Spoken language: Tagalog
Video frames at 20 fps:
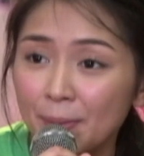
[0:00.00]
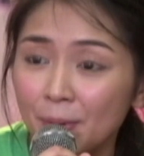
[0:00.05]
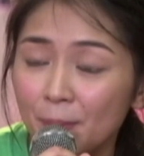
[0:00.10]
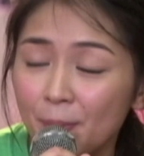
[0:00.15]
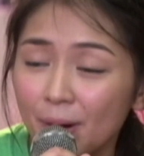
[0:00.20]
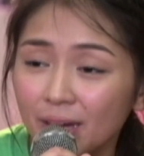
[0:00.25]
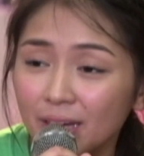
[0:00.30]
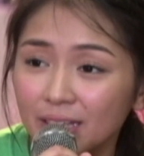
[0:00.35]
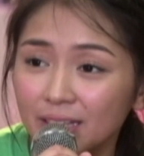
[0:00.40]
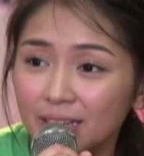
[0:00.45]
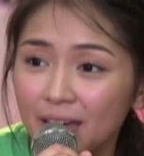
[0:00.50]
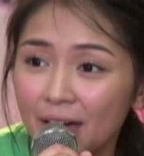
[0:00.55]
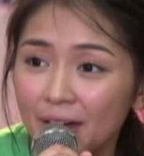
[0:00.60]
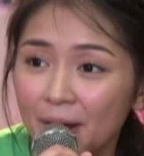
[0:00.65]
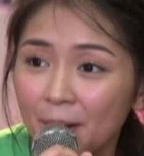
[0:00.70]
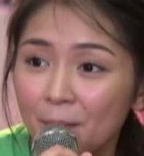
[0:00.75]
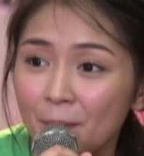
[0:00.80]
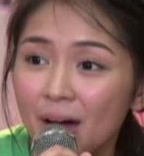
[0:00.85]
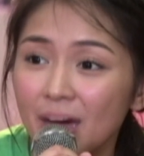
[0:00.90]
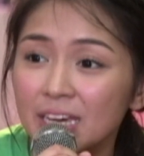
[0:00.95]
mapakinggan
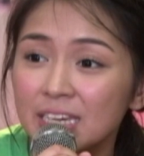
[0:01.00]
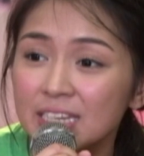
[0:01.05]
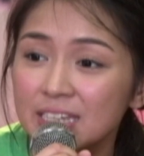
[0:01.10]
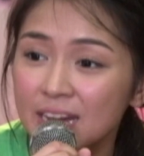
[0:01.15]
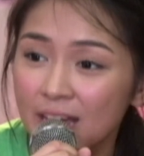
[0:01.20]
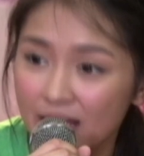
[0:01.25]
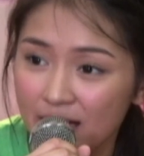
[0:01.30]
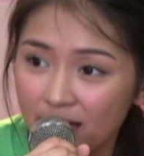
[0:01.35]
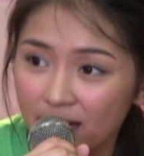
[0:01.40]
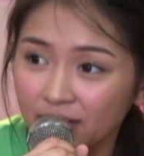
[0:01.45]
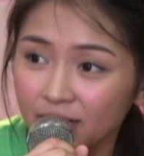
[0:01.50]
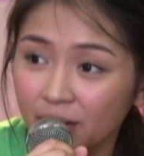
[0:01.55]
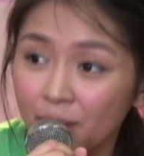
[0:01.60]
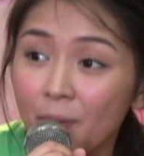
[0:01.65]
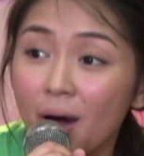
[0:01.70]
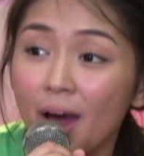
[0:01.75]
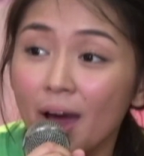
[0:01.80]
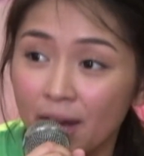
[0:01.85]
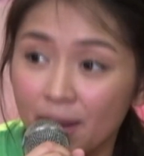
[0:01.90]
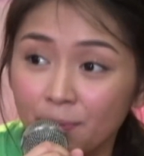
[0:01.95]
ang mga hinaeng ng
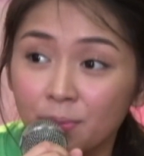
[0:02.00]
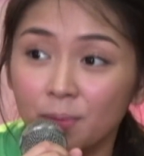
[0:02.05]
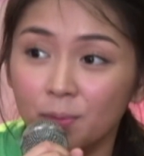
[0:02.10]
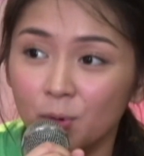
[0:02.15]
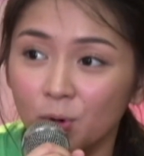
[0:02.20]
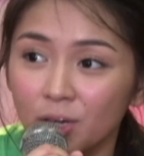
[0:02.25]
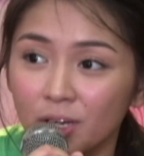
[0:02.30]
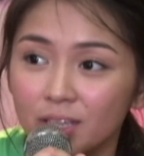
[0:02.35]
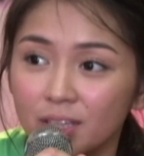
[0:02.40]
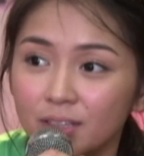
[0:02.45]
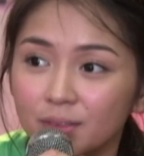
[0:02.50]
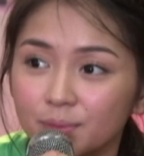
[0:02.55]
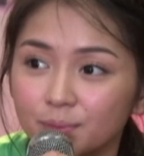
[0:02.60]
mga nabubuli.